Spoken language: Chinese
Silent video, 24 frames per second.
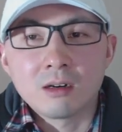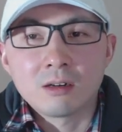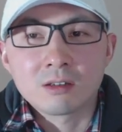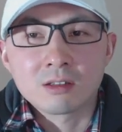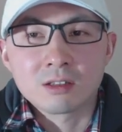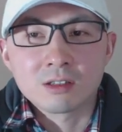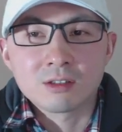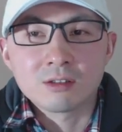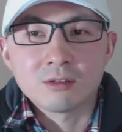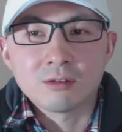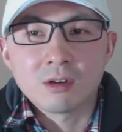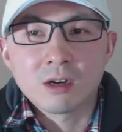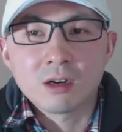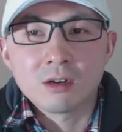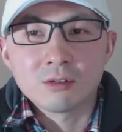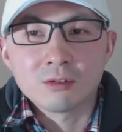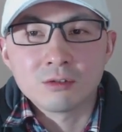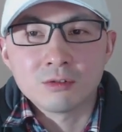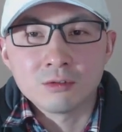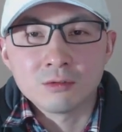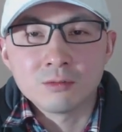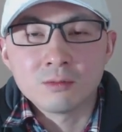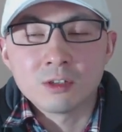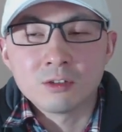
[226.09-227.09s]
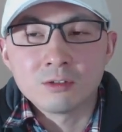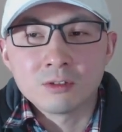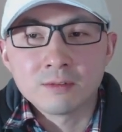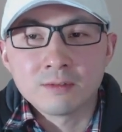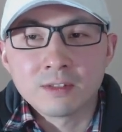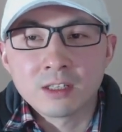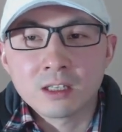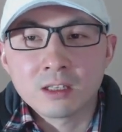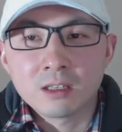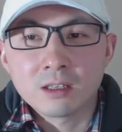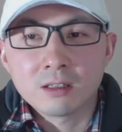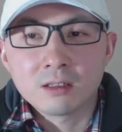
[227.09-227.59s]
二十九号，徐某因
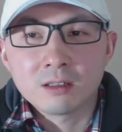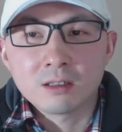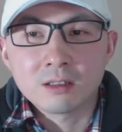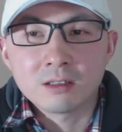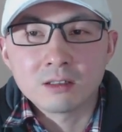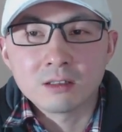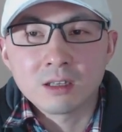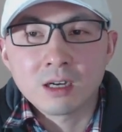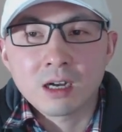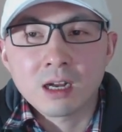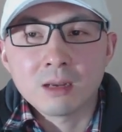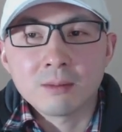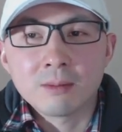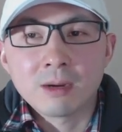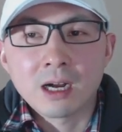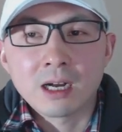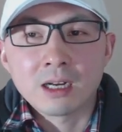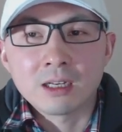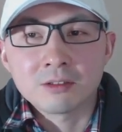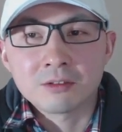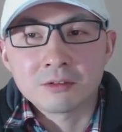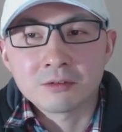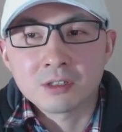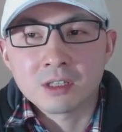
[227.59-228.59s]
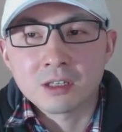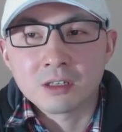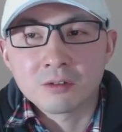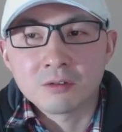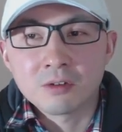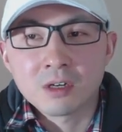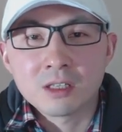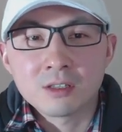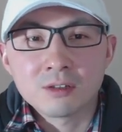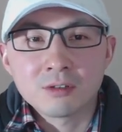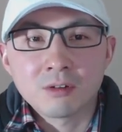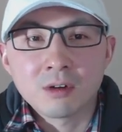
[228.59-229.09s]
为可能害怕，就向公
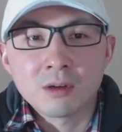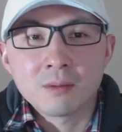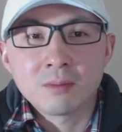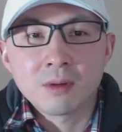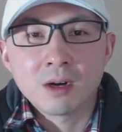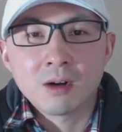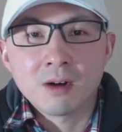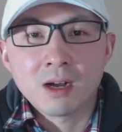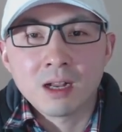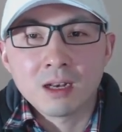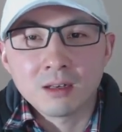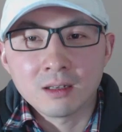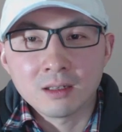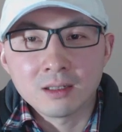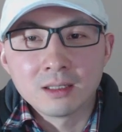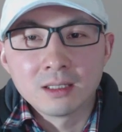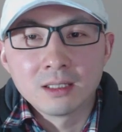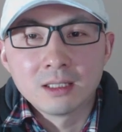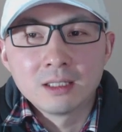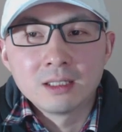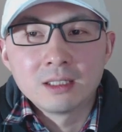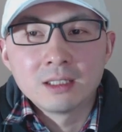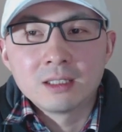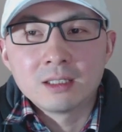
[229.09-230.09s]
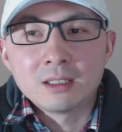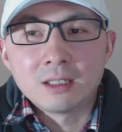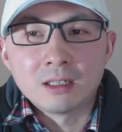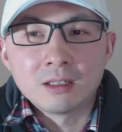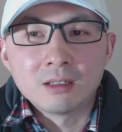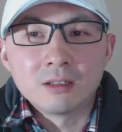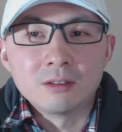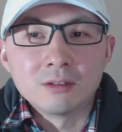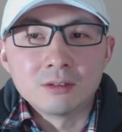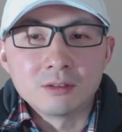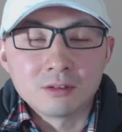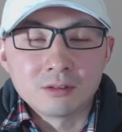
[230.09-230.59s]
安机关报案了，然
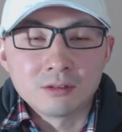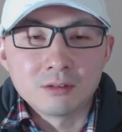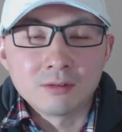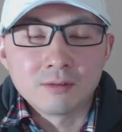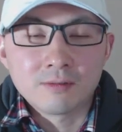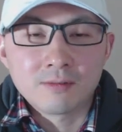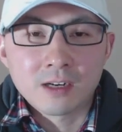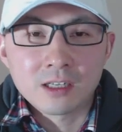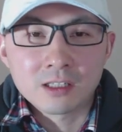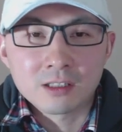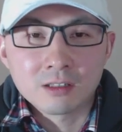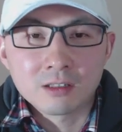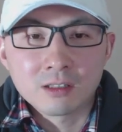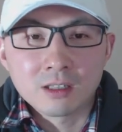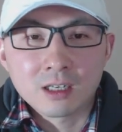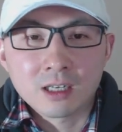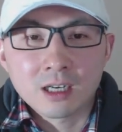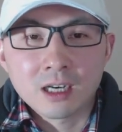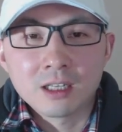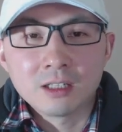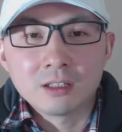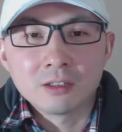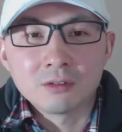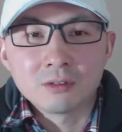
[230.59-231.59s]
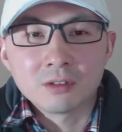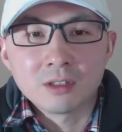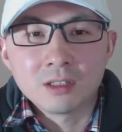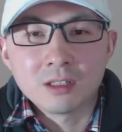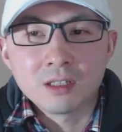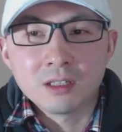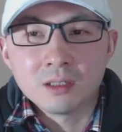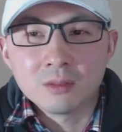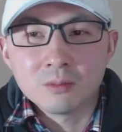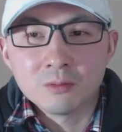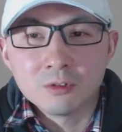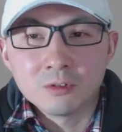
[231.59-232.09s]
后就发生了开头的
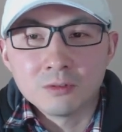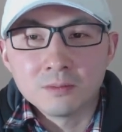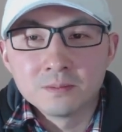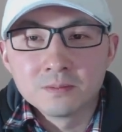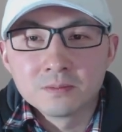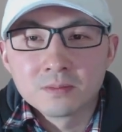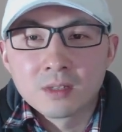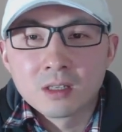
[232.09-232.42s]
那一幕。